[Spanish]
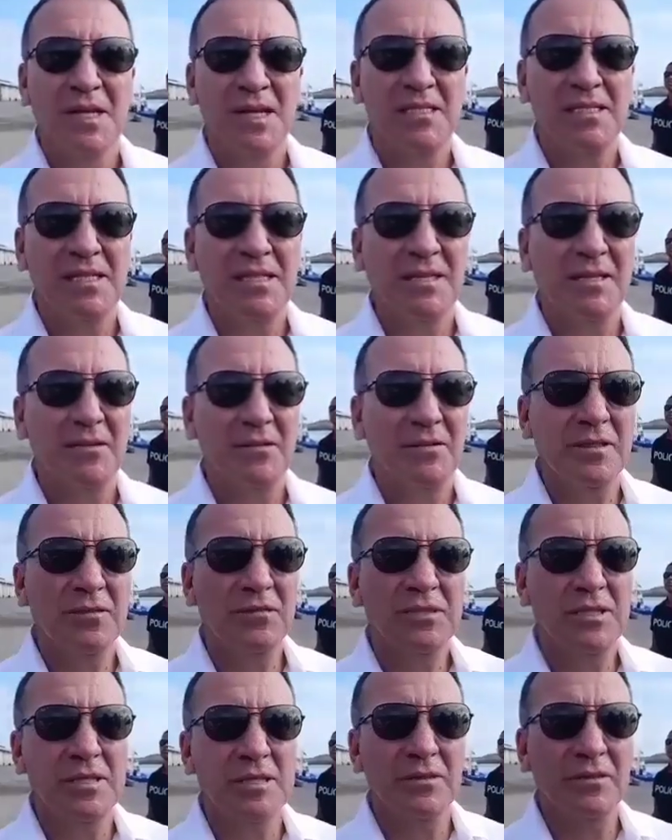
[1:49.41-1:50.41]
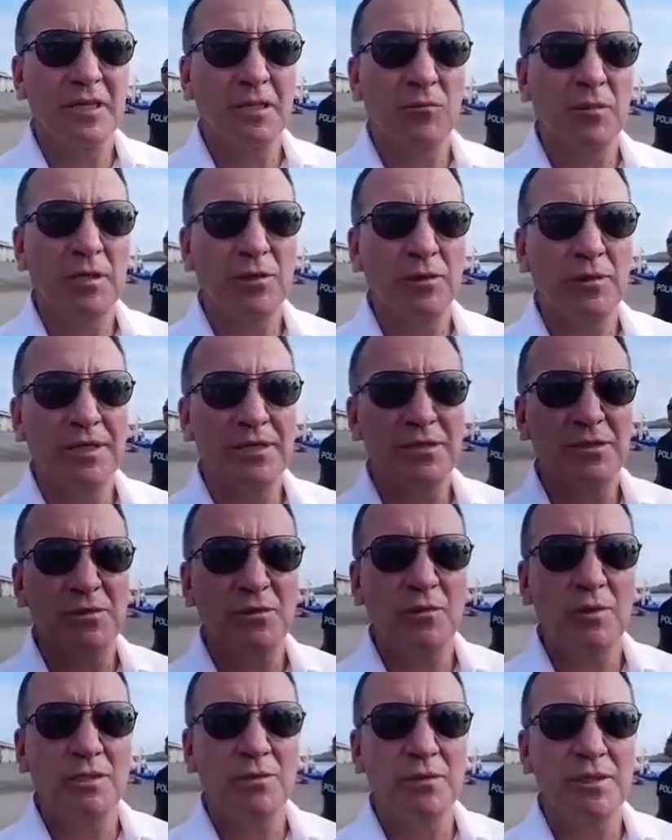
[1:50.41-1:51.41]
Así, creo, considero que cuatro años.
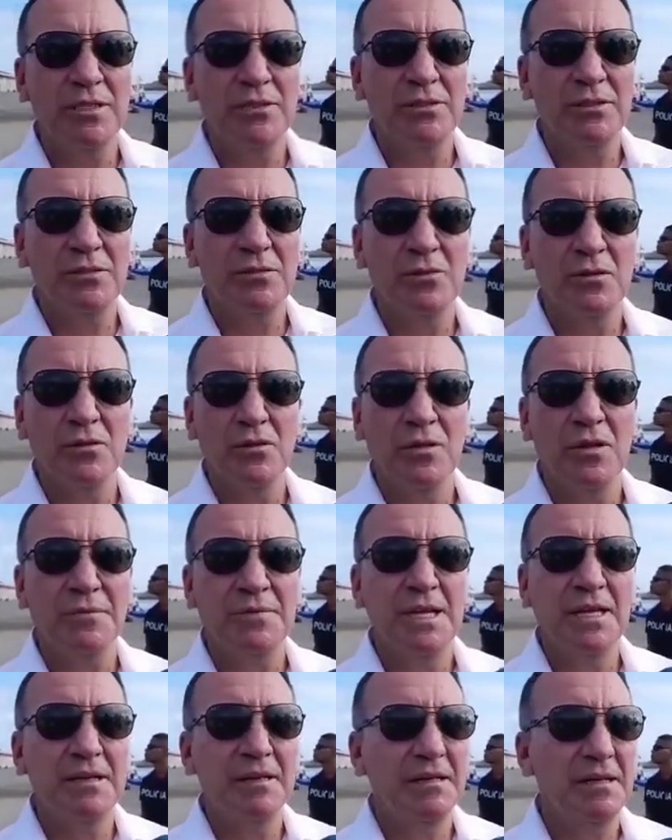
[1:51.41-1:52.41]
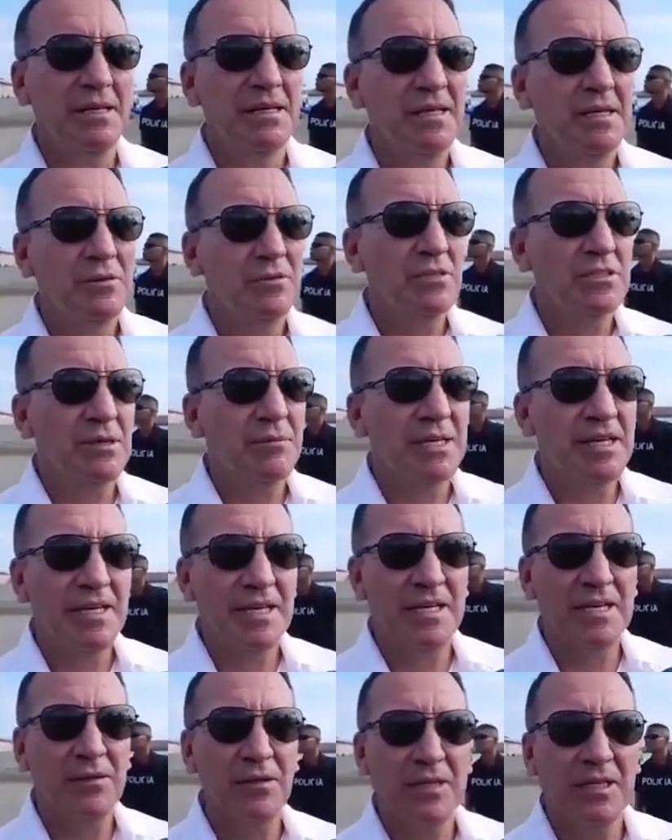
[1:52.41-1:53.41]
Cuatro años no, había, no se había
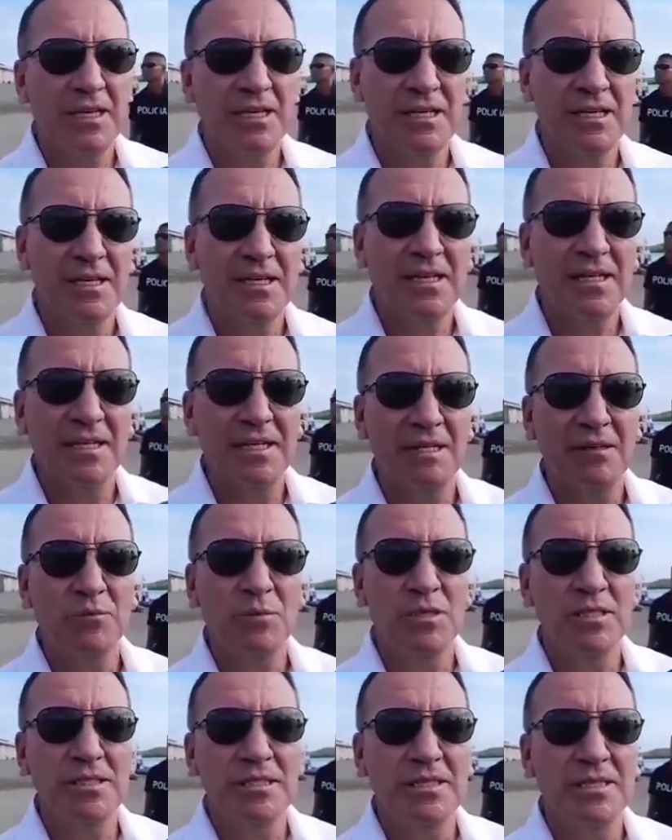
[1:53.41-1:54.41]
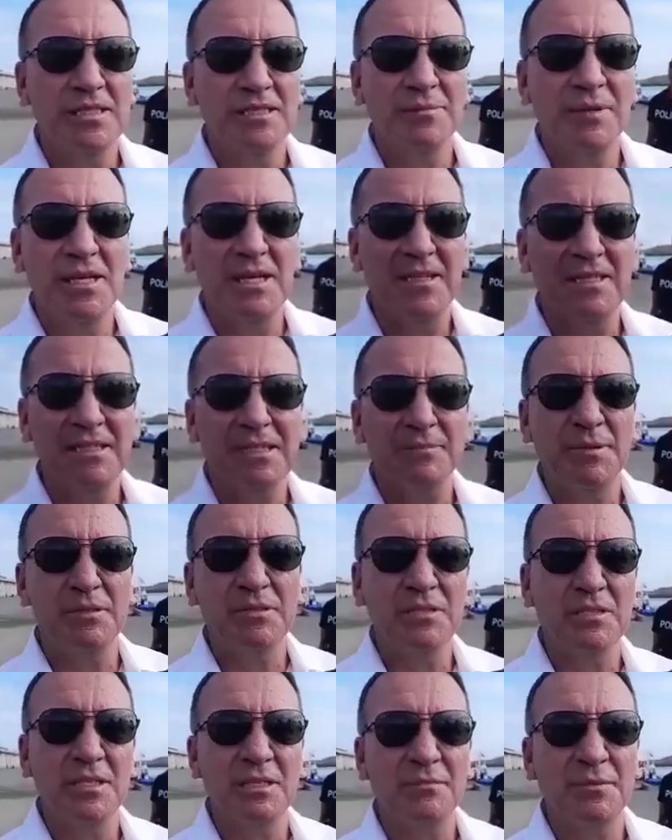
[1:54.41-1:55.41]
dragado acá en, el muelle de Esmeraldas,
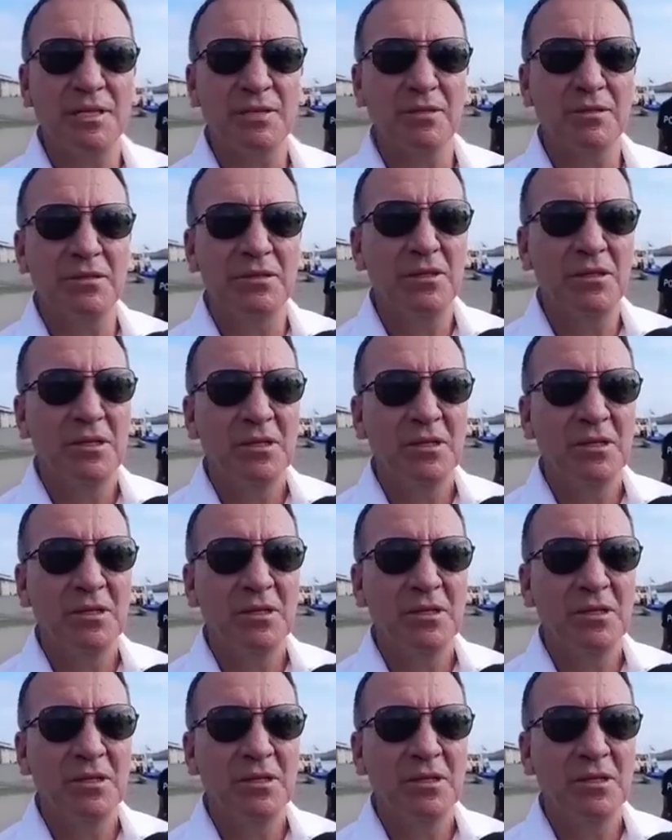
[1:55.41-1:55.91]
pero sin embargo